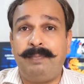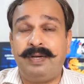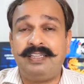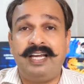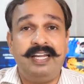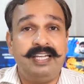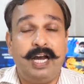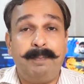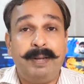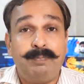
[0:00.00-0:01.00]
देना पड़ता है
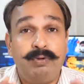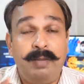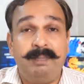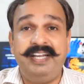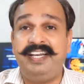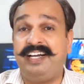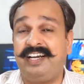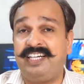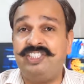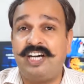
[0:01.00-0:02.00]
यहां पर पूरे महीने
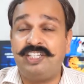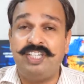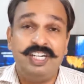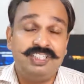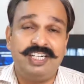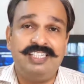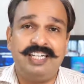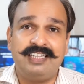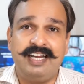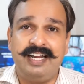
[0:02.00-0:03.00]
का रिचार्ज चल
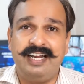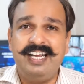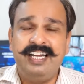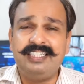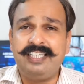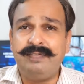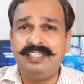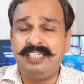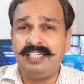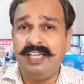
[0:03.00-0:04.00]
जाता है इसकी
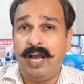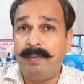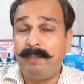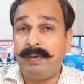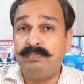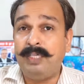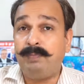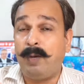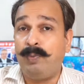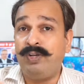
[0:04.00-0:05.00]
वजह से यहां पर पबजी
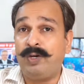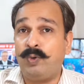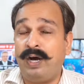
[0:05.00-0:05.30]
पॉपुलर